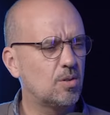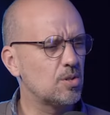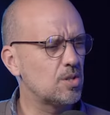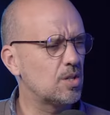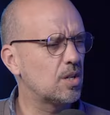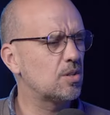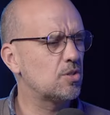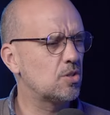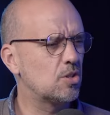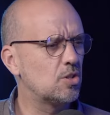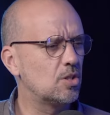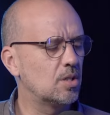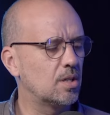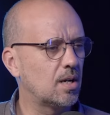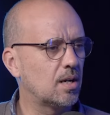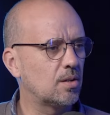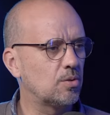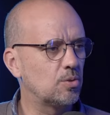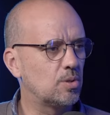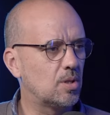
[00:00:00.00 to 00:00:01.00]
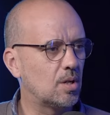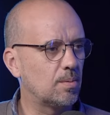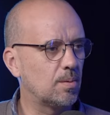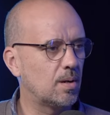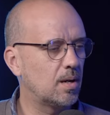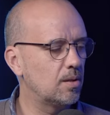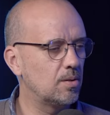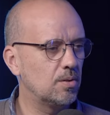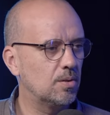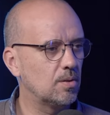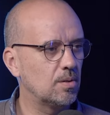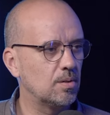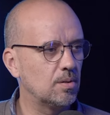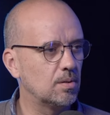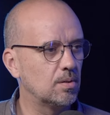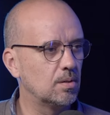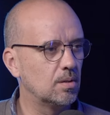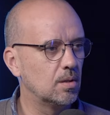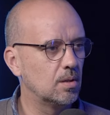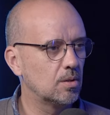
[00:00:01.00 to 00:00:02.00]
consegues desligar do trabalho
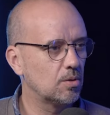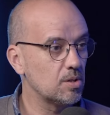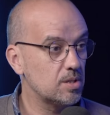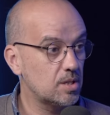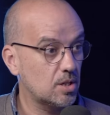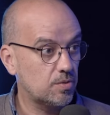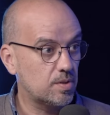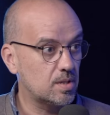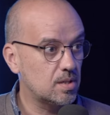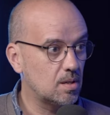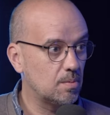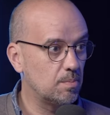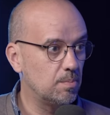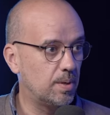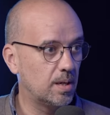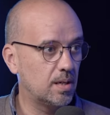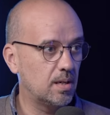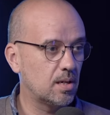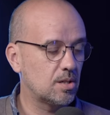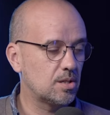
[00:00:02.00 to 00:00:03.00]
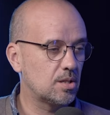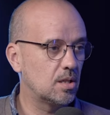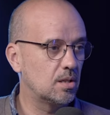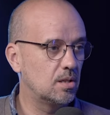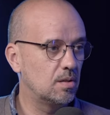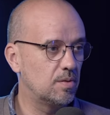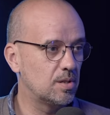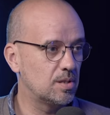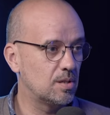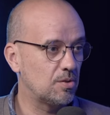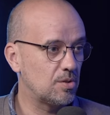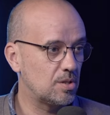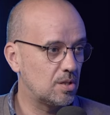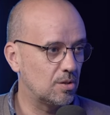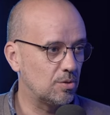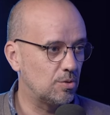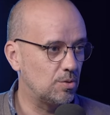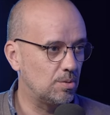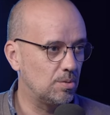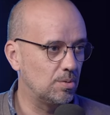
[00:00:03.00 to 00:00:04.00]
ou consegues fazer bem esta divisão
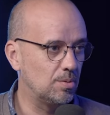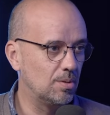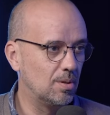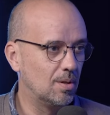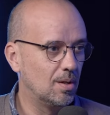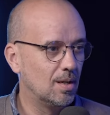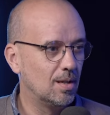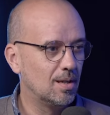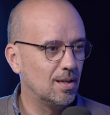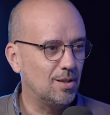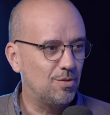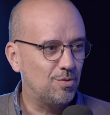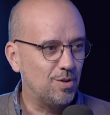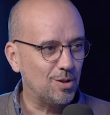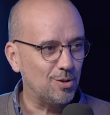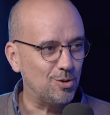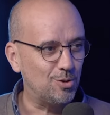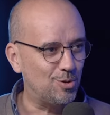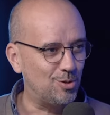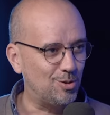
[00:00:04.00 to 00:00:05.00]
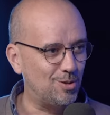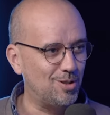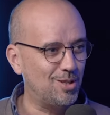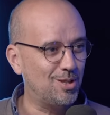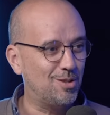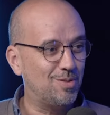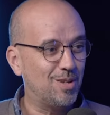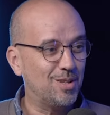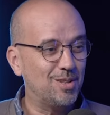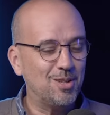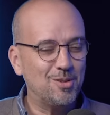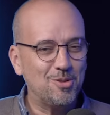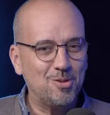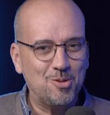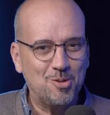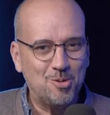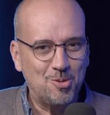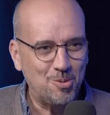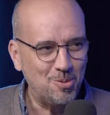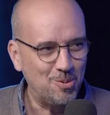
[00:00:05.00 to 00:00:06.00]
sendo tu e, defend, e defendendo
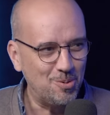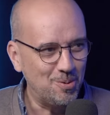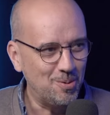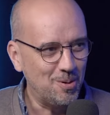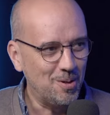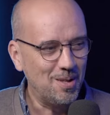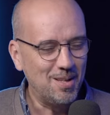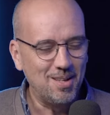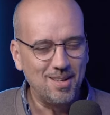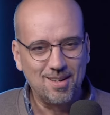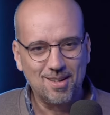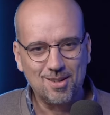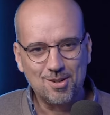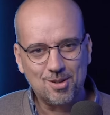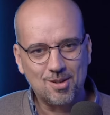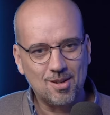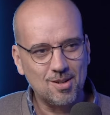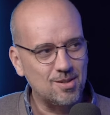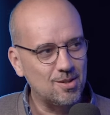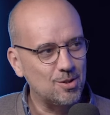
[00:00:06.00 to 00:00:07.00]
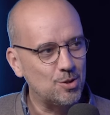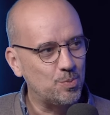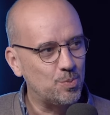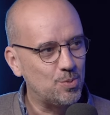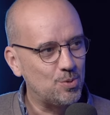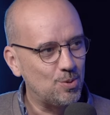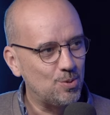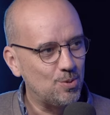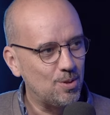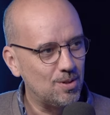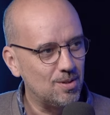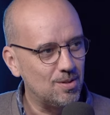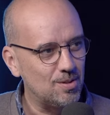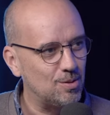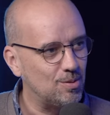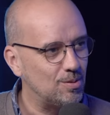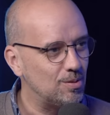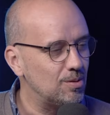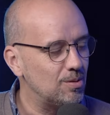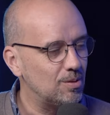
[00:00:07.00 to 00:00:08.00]
tu as nossas pessoas
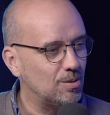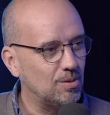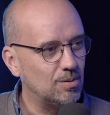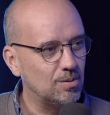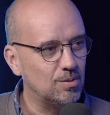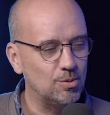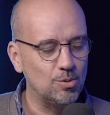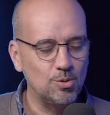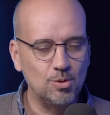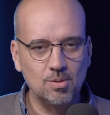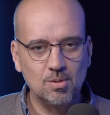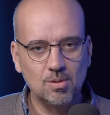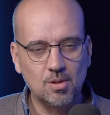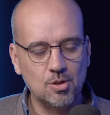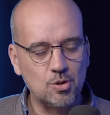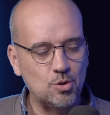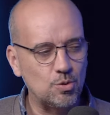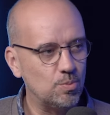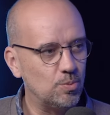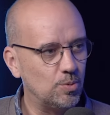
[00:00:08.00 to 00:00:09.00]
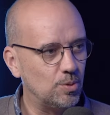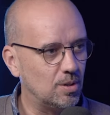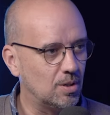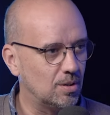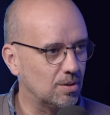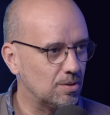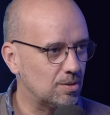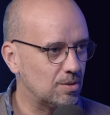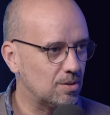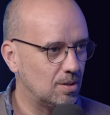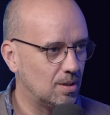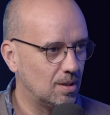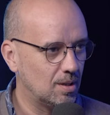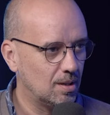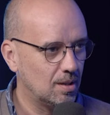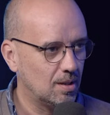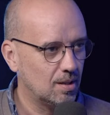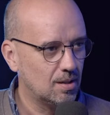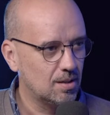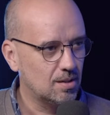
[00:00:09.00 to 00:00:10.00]
e, e, e, os nossos modelos
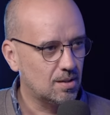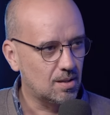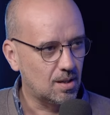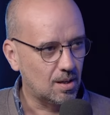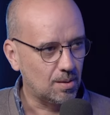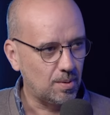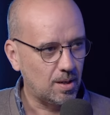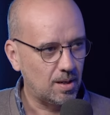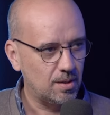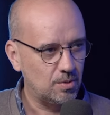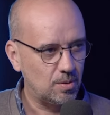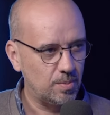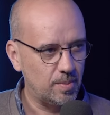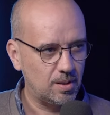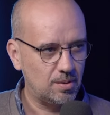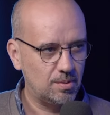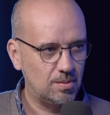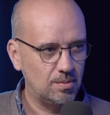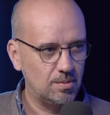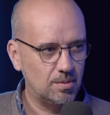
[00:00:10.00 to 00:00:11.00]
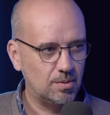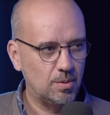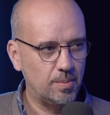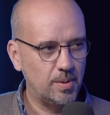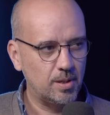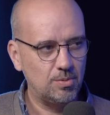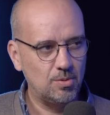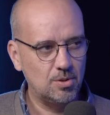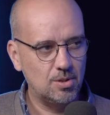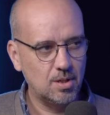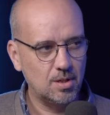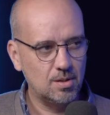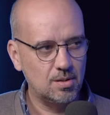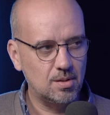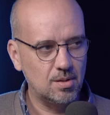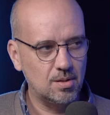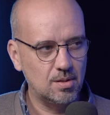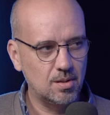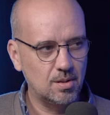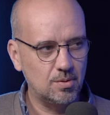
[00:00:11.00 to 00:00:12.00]
de trabalho? Como é que tu como é que tu geres
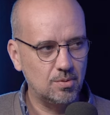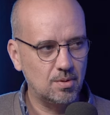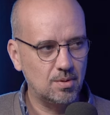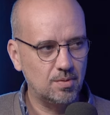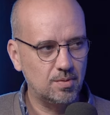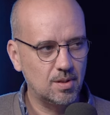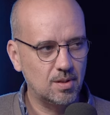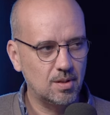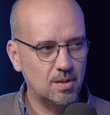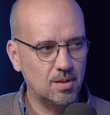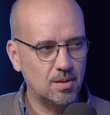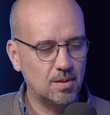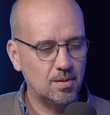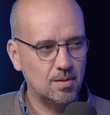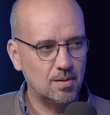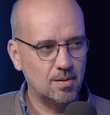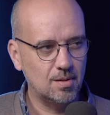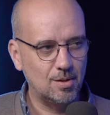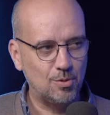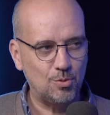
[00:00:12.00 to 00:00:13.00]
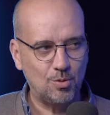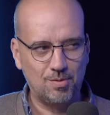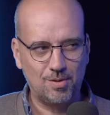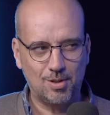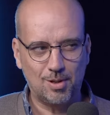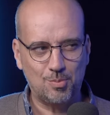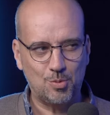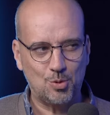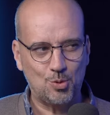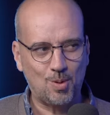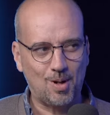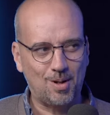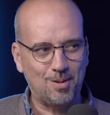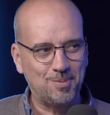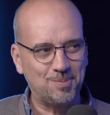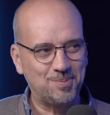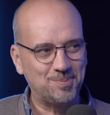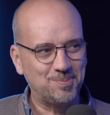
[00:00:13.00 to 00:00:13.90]
isso na tua vida na tua vida pessoal?